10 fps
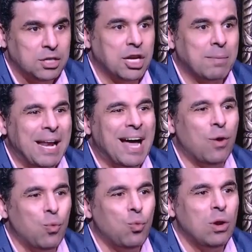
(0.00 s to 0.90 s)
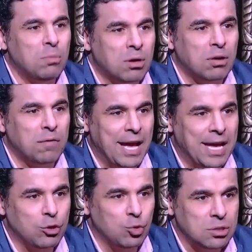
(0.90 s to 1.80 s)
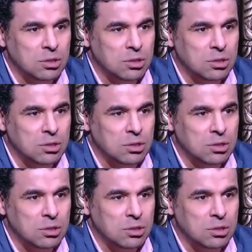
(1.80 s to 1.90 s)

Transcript: شيكابالا اول مره في حياته